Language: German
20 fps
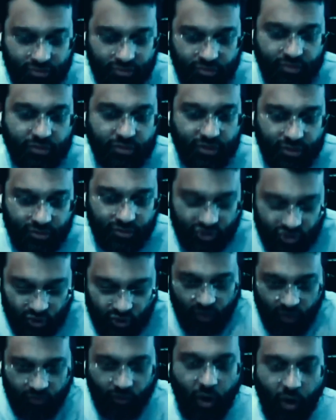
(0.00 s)
die
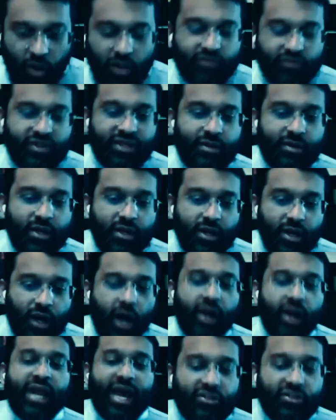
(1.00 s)
ungelösten Fragen
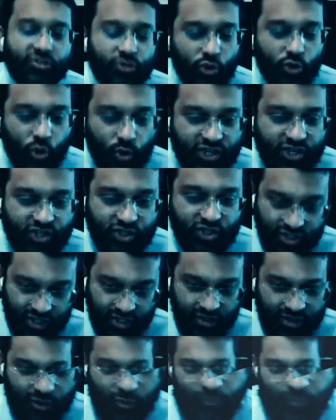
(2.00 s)
dabei beantworten
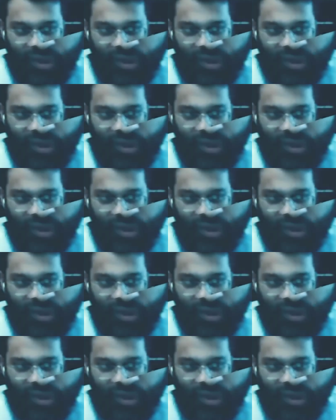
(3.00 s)
soll.